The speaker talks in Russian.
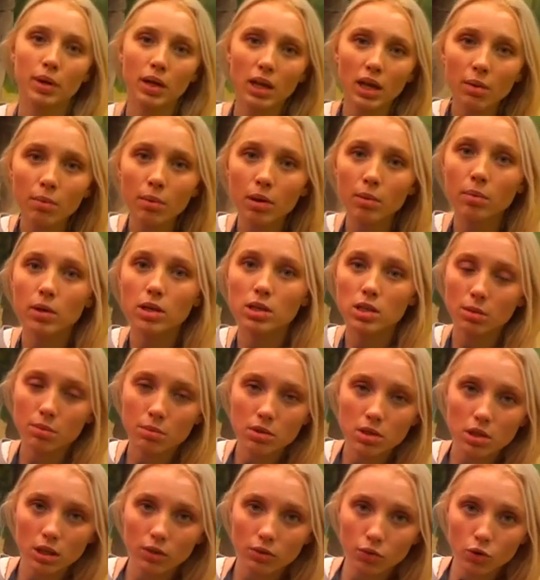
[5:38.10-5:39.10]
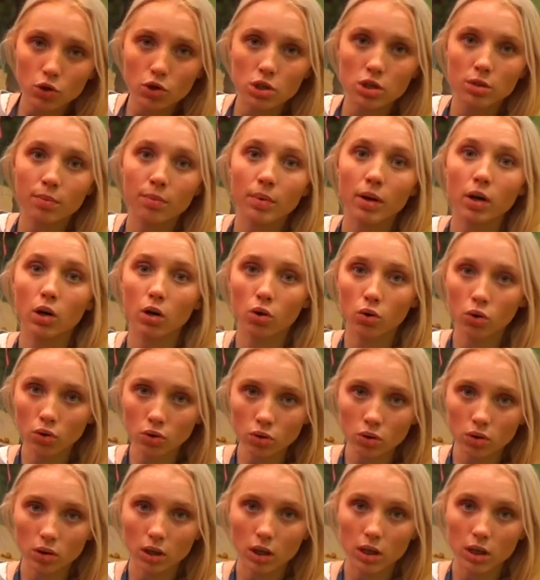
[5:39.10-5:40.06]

приемлемая, 78 крон